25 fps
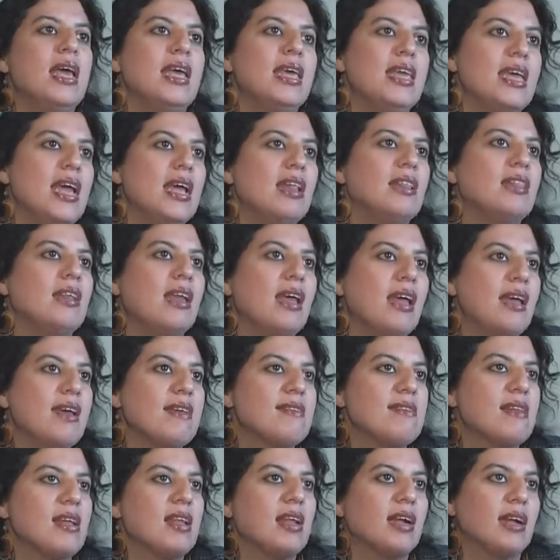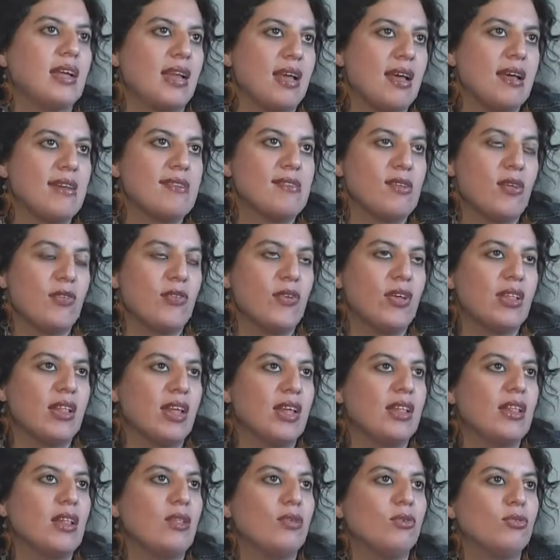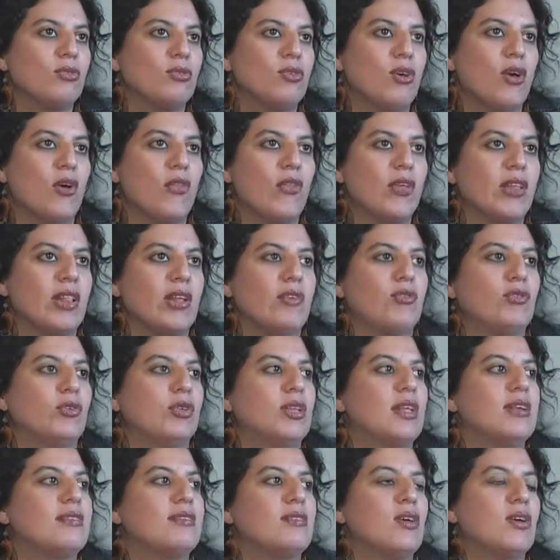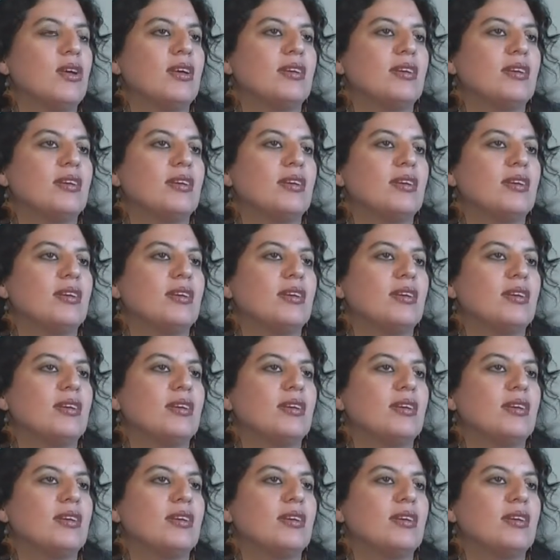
y entre esas la creación de esta institución, de esta fundación